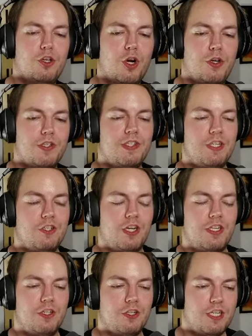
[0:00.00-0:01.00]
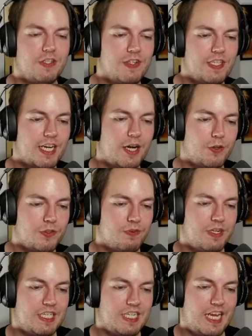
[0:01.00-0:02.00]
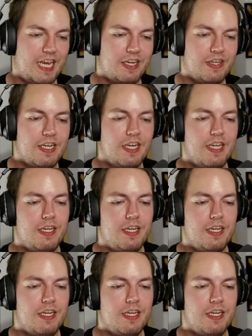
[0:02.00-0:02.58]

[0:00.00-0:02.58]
konnte sie die Schritte schließlich auswendig lernen.